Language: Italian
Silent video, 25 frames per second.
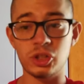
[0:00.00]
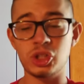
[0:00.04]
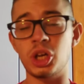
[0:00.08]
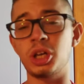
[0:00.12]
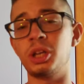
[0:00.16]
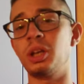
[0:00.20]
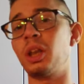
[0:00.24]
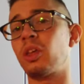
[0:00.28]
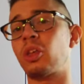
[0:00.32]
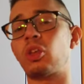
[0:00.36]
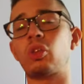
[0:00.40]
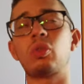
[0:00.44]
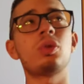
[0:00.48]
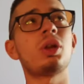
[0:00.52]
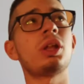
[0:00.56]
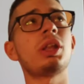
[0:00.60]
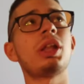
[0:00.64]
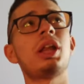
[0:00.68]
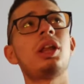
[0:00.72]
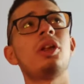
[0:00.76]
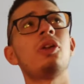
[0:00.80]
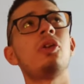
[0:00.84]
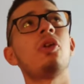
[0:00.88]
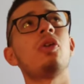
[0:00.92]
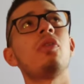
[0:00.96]
cioè nessuna
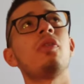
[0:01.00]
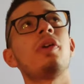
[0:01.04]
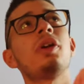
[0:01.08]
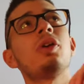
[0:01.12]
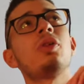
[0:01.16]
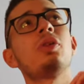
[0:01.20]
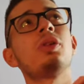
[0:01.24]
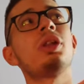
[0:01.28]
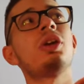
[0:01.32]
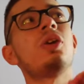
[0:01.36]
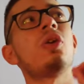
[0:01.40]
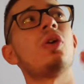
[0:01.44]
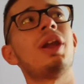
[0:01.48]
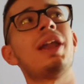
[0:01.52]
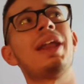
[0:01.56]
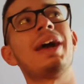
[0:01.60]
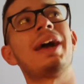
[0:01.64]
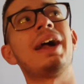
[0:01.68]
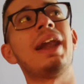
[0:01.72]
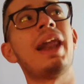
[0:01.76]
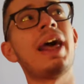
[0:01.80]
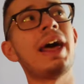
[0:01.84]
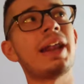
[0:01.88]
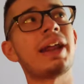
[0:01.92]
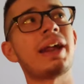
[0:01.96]
delle 9 io dico a
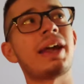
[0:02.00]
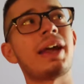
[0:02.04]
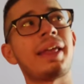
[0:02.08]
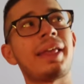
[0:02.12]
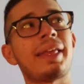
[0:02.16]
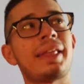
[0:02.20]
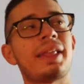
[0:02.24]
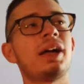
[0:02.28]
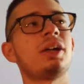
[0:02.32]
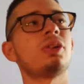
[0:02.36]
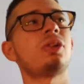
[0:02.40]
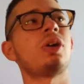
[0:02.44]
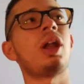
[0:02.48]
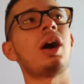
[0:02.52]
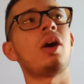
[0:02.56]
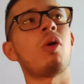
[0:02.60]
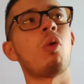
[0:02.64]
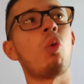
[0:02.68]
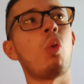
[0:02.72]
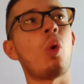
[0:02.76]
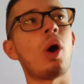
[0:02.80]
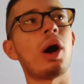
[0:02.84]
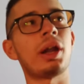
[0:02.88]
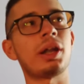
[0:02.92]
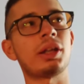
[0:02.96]
Leclerc è stata la
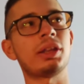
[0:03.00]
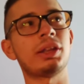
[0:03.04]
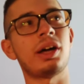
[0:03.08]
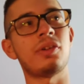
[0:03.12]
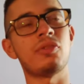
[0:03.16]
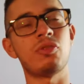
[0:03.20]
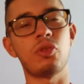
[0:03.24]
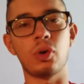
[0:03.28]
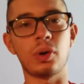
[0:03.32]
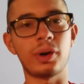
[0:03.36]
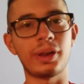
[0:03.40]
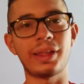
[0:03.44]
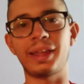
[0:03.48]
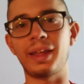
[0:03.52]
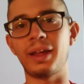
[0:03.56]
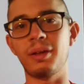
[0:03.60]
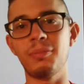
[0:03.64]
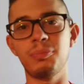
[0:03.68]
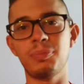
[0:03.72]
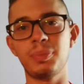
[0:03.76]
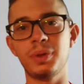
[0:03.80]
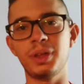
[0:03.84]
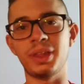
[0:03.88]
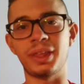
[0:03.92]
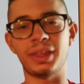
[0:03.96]
quarta forza
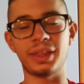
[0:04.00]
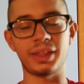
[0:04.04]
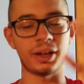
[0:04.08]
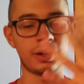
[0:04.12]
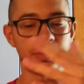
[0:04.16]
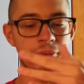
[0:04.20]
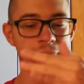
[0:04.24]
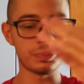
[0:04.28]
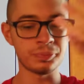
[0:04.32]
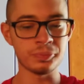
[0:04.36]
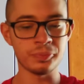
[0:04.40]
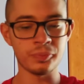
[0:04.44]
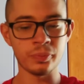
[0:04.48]
in pista,